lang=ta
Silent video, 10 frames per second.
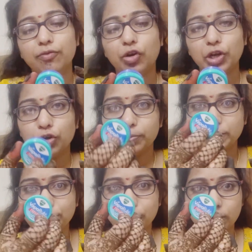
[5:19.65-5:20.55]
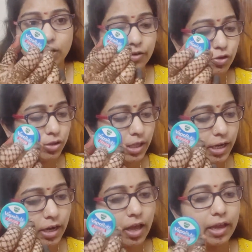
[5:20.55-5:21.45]
ஃபார்ட்டி ருபீஸ் போட்டிருக்கேன் எவ்வளோன்னு
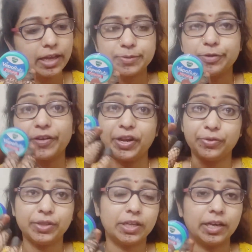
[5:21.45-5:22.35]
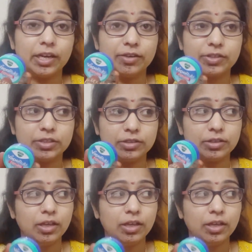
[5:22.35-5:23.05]
தெரியல என் ஹஸ்பண்ட் வாங்கிட்டு வந்தார் எனக்கு வந்து